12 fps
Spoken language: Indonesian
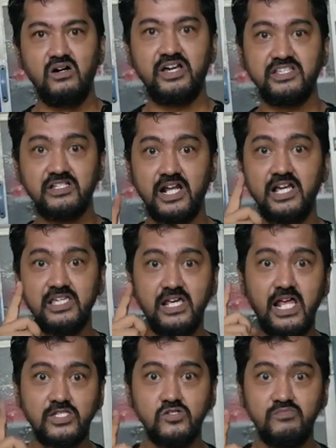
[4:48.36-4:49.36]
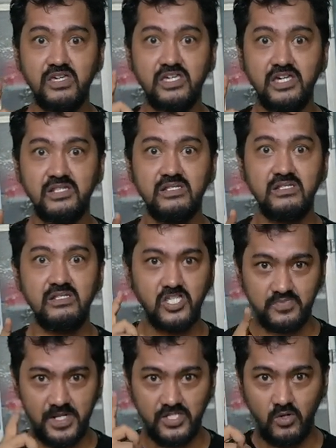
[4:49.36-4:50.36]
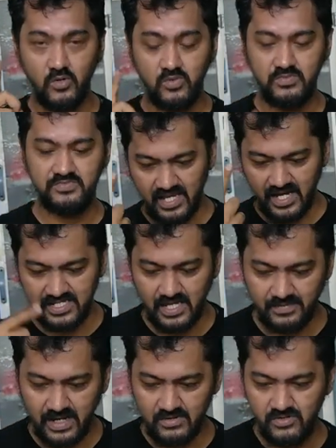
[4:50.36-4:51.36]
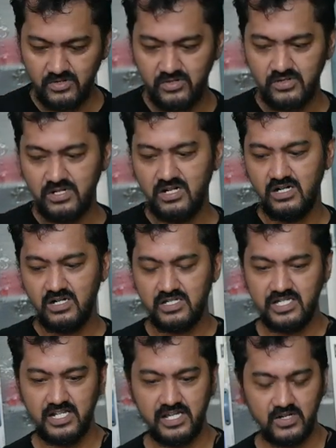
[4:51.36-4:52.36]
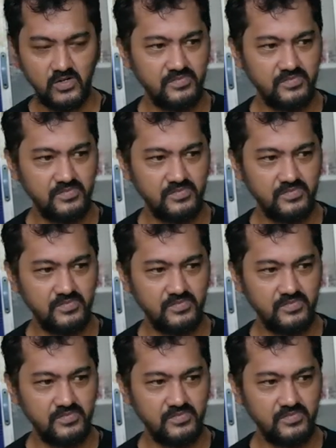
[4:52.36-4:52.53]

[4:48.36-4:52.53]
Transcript: Oke, sekarang kita langsung bikin espresso. Saya akan siapkan dulu uh, gilingan